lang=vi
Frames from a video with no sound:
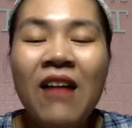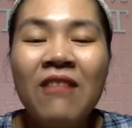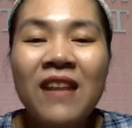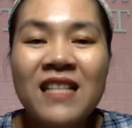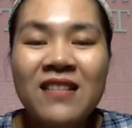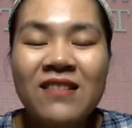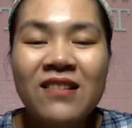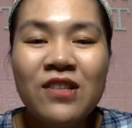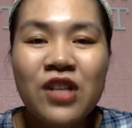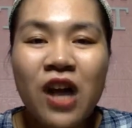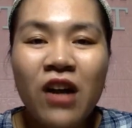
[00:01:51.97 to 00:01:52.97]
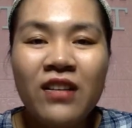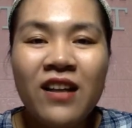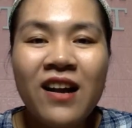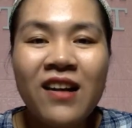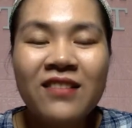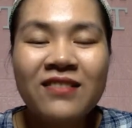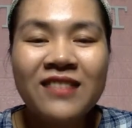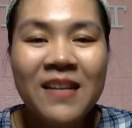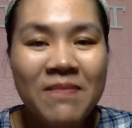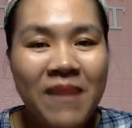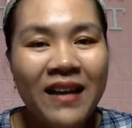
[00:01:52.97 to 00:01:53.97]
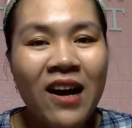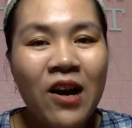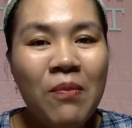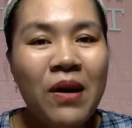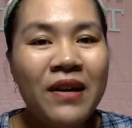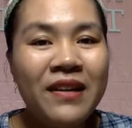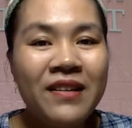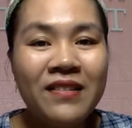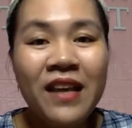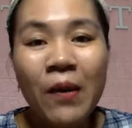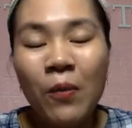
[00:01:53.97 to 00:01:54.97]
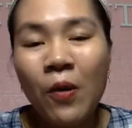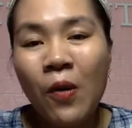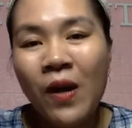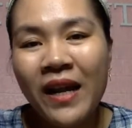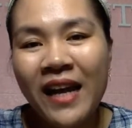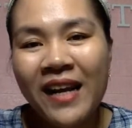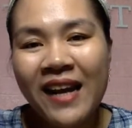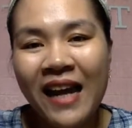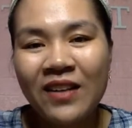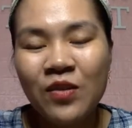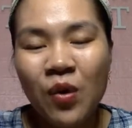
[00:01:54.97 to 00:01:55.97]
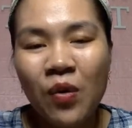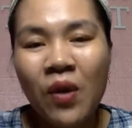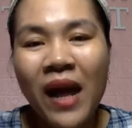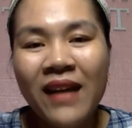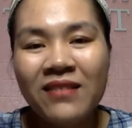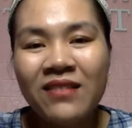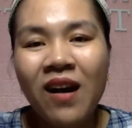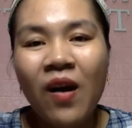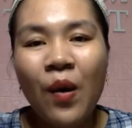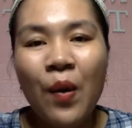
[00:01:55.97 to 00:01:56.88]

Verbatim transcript: Và sự lựa chọn cho chính bản thân mình những dòng collagen đạt chuẩn, an toàn,